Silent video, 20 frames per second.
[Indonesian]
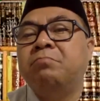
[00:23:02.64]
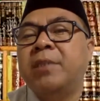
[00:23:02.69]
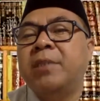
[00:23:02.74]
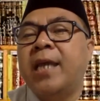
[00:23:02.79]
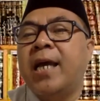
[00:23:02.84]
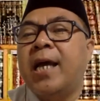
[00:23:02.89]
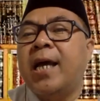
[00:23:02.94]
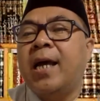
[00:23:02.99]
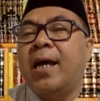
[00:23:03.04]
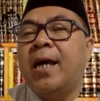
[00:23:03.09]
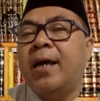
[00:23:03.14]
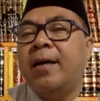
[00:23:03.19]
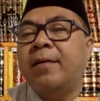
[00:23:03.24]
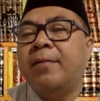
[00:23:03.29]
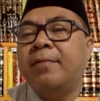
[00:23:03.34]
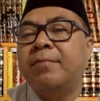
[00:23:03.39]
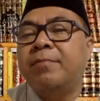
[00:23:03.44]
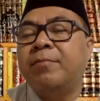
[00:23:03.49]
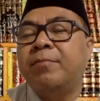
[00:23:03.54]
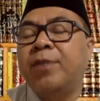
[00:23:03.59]
ya
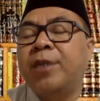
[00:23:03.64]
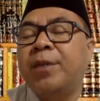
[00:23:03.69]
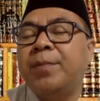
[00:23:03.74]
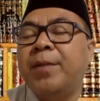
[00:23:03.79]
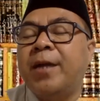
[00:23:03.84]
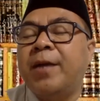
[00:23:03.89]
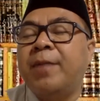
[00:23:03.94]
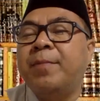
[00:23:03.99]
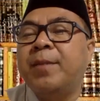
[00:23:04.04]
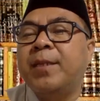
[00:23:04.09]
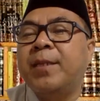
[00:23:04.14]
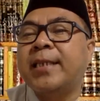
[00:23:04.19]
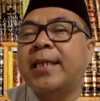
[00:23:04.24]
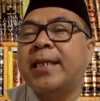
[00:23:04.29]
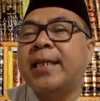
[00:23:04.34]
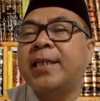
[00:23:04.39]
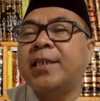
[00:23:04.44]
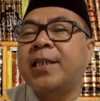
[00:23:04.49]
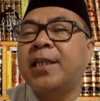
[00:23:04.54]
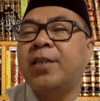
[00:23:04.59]
mungkin mengambil
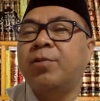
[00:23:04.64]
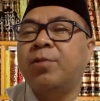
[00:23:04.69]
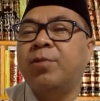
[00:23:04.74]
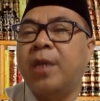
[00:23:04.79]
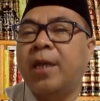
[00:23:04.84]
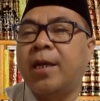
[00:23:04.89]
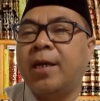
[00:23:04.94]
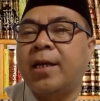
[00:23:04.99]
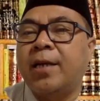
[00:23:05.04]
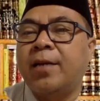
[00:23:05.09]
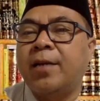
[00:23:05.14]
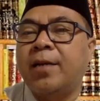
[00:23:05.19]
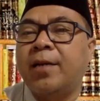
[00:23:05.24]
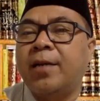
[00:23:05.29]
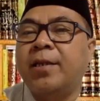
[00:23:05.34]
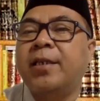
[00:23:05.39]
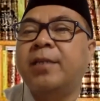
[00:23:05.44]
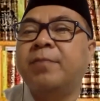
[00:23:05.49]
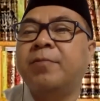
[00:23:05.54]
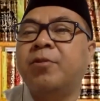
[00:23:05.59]
salah satu lah kalau
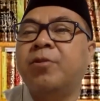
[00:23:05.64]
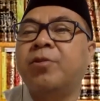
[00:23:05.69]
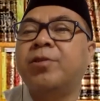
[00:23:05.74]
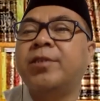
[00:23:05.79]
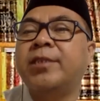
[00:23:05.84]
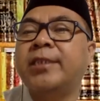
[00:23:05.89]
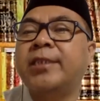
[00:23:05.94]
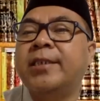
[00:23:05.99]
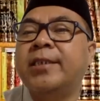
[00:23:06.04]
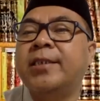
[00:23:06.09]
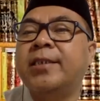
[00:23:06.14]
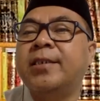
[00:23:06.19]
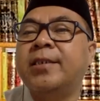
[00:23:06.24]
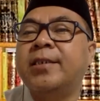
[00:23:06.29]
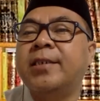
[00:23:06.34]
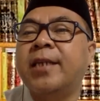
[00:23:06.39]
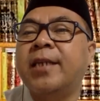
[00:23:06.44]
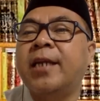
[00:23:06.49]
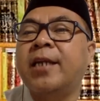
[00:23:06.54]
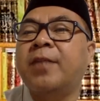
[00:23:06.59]
ingin concern
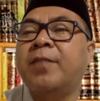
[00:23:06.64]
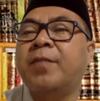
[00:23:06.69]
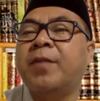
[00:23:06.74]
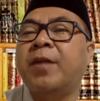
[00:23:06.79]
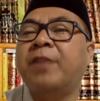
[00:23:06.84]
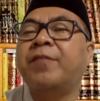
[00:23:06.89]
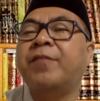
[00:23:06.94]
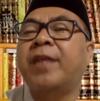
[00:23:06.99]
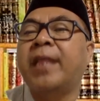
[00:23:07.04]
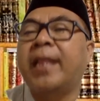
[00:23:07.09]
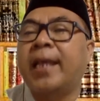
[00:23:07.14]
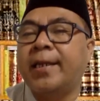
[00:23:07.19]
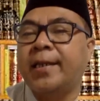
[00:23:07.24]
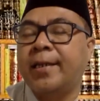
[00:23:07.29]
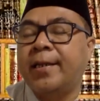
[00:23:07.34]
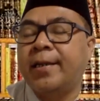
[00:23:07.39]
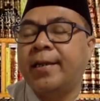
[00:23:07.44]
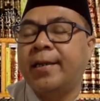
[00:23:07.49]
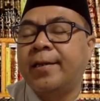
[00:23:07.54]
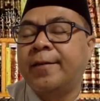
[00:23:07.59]
terhadap hafalan.
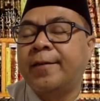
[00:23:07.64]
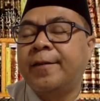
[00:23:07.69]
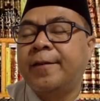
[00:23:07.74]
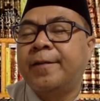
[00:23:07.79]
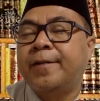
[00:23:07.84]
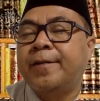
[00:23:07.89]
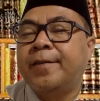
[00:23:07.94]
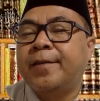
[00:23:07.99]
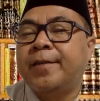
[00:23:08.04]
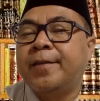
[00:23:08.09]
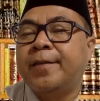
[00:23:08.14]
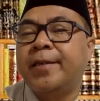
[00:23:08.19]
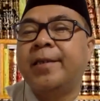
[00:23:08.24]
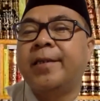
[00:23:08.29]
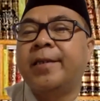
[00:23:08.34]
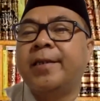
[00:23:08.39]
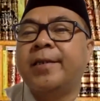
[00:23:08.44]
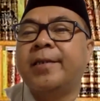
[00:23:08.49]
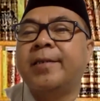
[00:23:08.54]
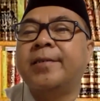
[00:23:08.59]

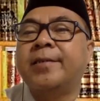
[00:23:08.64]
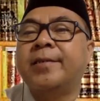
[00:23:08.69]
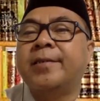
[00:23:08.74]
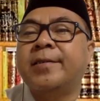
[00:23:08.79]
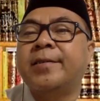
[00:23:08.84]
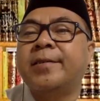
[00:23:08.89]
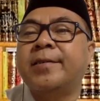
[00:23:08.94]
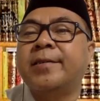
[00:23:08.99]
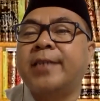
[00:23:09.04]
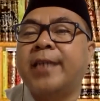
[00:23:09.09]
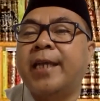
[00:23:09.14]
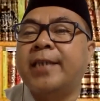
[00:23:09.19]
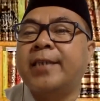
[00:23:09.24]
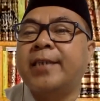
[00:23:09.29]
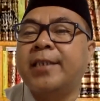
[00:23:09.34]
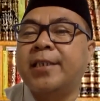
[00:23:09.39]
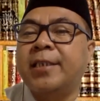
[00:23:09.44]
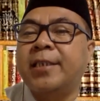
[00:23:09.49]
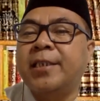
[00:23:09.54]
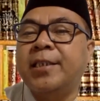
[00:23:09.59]
Ya, saya
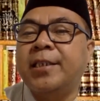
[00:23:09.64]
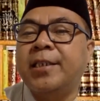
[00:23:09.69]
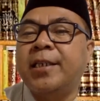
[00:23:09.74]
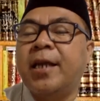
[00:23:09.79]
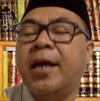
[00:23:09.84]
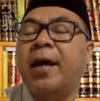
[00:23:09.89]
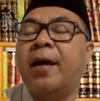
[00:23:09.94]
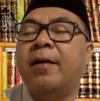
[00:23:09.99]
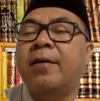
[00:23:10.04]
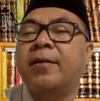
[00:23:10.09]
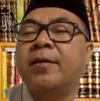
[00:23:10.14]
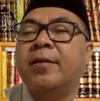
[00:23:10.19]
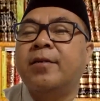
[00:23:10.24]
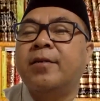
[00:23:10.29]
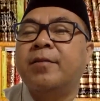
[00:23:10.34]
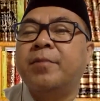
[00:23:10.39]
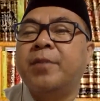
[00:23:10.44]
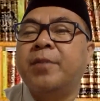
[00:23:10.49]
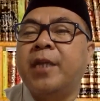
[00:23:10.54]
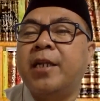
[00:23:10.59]
sendiri tidak
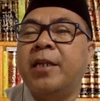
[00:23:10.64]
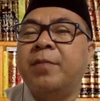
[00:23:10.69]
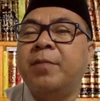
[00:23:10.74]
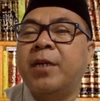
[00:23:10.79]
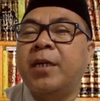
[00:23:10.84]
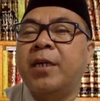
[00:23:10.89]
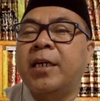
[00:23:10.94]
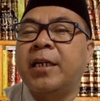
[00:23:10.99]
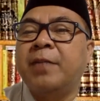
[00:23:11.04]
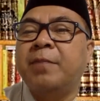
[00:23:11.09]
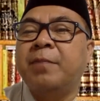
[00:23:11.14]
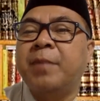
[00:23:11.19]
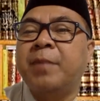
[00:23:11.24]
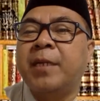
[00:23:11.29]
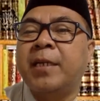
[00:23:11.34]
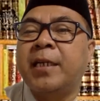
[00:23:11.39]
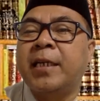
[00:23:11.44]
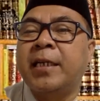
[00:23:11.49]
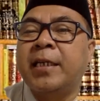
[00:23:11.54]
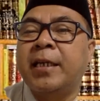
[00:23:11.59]
berani mengklaim
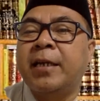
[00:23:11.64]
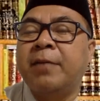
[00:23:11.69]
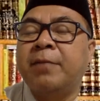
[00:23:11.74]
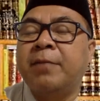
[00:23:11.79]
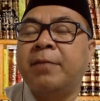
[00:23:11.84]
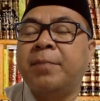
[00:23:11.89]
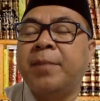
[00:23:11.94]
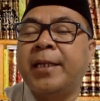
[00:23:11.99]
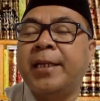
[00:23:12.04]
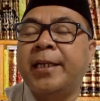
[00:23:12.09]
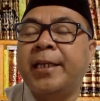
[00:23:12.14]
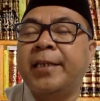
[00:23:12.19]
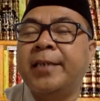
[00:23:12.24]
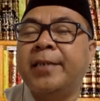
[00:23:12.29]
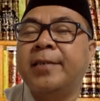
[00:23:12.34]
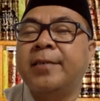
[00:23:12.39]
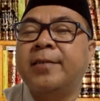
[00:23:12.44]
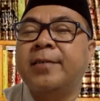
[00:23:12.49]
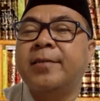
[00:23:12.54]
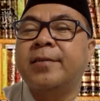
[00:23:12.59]
mana yang
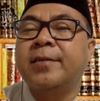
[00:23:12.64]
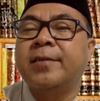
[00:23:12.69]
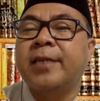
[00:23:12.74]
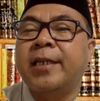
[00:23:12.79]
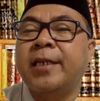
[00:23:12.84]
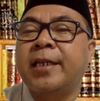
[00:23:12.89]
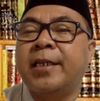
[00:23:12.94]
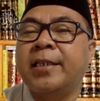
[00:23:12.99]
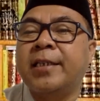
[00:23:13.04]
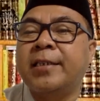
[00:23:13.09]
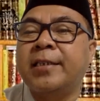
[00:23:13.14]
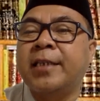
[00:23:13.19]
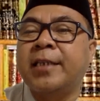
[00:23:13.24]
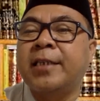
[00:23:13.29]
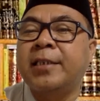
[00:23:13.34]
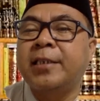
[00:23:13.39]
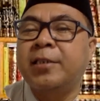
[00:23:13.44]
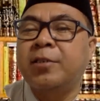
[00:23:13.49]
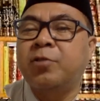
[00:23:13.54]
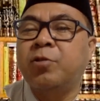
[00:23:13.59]
paling karena
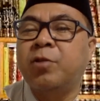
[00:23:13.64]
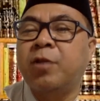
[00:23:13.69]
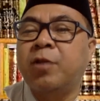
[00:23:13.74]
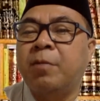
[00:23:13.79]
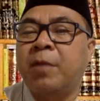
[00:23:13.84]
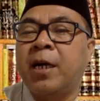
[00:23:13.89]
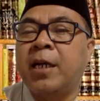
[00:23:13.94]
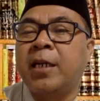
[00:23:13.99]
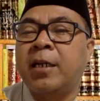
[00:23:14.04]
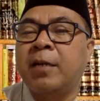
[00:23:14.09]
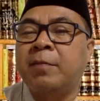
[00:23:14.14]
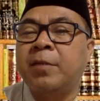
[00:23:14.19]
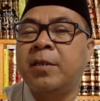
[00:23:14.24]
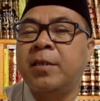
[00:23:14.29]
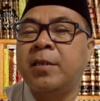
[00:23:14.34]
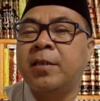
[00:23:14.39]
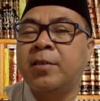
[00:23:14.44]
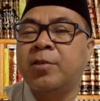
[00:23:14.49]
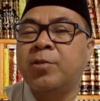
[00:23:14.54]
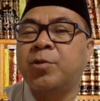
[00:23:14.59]
saya sendiri juga
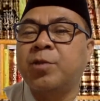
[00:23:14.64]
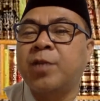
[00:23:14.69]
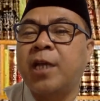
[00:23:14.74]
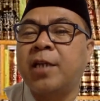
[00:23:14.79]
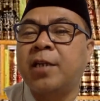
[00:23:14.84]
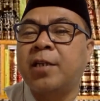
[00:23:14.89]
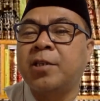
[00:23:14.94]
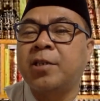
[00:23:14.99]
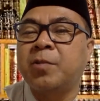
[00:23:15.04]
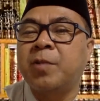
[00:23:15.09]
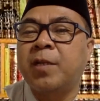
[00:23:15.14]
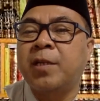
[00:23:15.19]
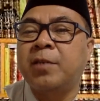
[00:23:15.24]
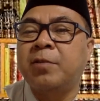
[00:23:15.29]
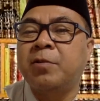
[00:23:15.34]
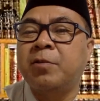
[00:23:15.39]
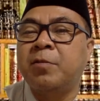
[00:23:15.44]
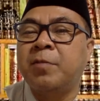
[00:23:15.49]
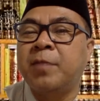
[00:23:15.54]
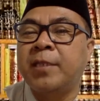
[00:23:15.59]
mengalami kesusahan
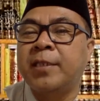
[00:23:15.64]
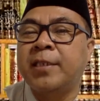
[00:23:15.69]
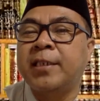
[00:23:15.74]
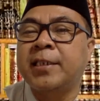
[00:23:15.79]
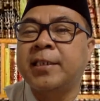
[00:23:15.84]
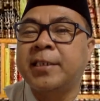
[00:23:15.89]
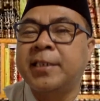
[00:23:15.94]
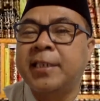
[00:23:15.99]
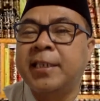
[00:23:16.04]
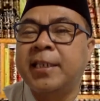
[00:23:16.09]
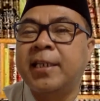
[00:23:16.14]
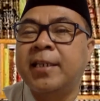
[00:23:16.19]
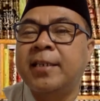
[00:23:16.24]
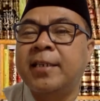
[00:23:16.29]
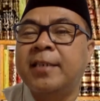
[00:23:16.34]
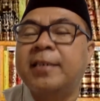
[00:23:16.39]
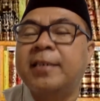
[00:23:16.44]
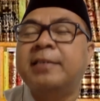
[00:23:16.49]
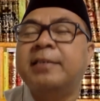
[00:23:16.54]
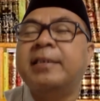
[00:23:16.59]
kecuali dulu masih kecil
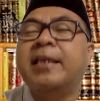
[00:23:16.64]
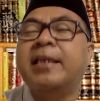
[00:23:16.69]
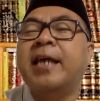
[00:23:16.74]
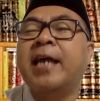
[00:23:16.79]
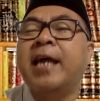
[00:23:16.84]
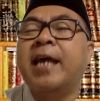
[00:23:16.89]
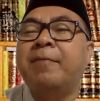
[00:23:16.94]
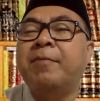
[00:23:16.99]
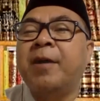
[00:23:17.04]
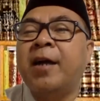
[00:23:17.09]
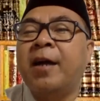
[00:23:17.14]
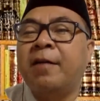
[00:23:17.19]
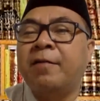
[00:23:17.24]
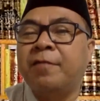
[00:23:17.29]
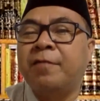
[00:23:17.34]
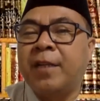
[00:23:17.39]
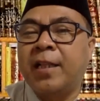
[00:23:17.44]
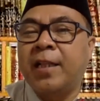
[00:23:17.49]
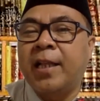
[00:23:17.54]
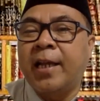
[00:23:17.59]
ya
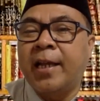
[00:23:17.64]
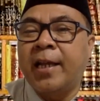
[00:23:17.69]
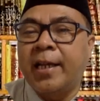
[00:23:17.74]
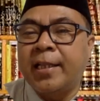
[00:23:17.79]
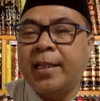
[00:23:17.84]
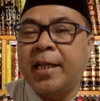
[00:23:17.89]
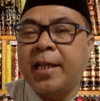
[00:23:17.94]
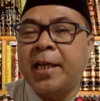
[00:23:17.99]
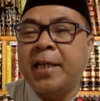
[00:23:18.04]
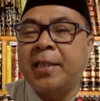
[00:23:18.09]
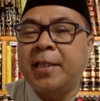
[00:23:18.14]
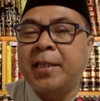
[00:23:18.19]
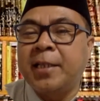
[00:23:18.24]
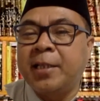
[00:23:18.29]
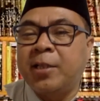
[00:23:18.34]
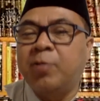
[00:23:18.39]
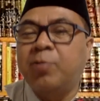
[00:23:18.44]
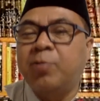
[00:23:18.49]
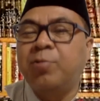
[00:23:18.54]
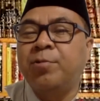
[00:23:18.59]
menghafal ayat-ayat
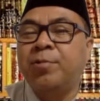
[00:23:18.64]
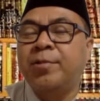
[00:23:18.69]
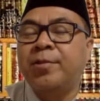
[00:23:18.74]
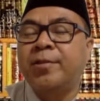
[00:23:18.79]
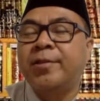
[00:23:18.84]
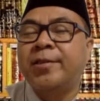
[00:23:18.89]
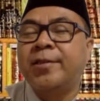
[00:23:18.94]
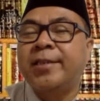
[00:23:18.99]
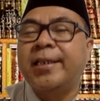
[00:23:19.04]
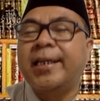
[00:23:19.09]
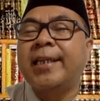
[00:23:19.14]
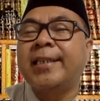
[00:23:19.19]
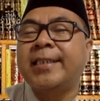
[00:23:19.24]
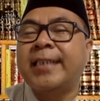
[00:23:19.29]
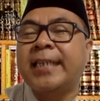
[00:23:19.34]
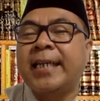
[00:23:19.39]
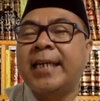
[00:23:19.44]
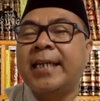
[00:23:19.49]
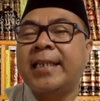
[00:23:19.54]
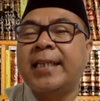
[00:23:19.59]
itu dengan
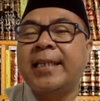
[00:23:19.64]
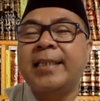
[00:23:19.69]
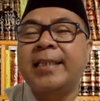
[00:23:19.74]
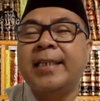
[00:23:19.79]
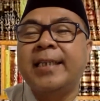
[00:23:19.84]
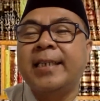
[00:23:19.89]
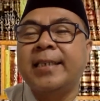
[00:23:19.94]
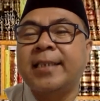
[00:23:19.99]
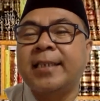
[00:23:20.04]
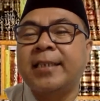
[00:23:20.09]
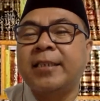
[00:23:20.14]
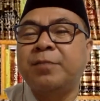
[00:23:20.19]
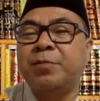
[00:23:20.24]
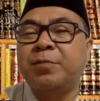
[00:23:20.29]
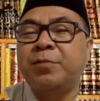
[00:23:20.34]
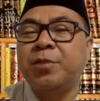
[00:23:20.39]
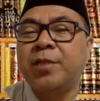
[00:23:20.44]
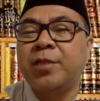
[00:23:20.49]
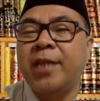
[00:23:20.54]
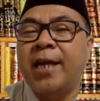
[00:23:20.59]
cara tadi yang saya
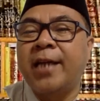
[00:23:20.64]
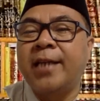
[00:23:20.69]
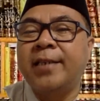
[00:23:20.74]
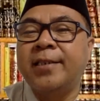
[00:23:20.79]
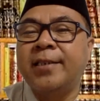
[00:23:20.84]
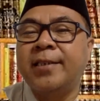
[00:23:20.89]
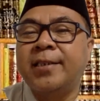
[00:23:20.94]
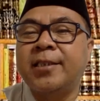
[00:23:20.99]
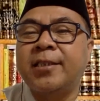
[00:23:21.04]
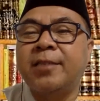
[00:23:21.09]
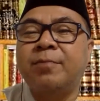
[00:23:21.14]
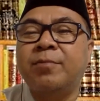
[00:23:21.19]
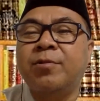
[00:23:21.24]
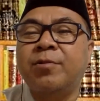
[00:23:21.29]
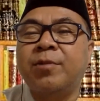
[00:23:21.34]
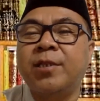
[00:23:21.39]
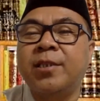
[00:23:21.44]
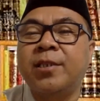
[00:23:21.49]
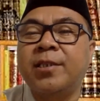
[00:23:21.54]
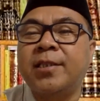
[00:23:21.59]
sebutkan, sistem
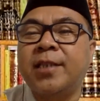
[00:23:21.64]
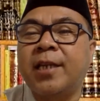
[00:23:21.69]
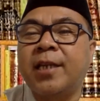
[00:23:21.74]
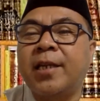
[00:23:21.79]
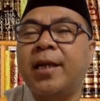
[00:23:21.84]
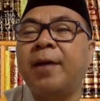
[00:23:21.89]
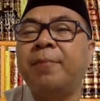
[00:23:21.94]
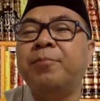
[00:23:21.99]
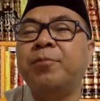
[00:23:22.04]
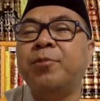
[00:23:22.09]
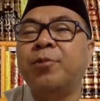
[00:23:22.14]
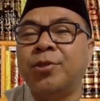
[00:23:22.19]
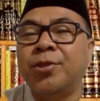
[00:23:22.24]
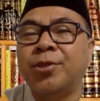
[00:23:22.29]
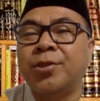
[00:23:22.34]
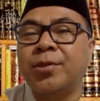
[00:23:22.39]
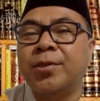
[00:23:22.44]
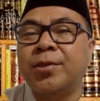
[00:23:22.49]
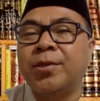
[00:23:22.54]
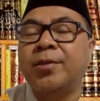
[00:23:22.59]
tulis dan
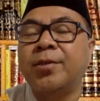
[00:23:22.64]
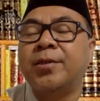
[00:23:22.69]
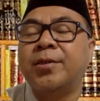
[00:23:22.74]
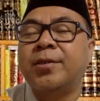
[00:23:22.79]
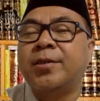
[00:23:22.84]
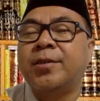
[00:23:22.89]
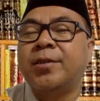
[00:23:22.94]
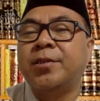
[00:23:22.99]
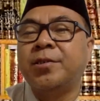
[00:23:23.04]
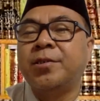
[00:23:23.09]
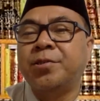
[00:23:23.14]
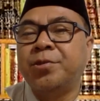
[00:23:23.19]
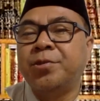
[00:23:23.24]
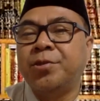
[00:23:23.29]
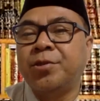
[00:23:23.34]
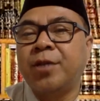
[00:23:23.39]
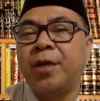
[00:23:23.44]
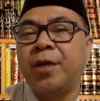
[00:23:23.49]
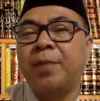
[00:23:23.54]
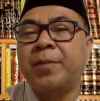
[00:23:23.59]
hapus. Itu
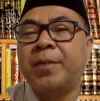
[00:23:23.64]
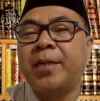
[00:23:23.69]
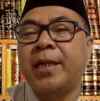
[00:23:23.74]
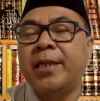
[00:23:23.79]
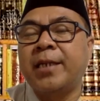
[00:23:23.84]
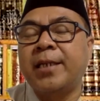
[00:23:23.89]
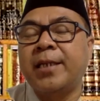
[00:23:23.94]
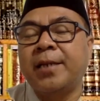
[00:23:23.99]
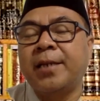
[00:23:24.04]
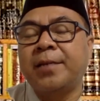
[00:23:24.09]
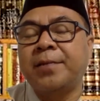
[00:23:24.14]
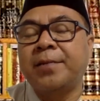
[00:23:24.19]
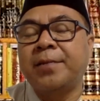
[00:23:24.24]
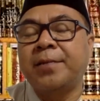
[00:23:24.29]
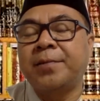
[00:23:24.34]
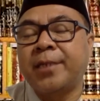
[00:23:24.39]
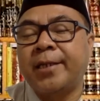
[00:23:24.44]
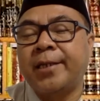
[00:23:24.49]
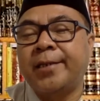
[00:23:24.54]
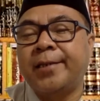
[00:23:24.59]
juga pernah
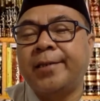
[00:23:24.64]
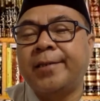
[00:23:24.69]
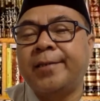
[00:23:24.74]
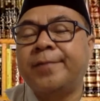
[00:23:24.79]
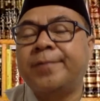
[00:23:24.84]
dilakukan.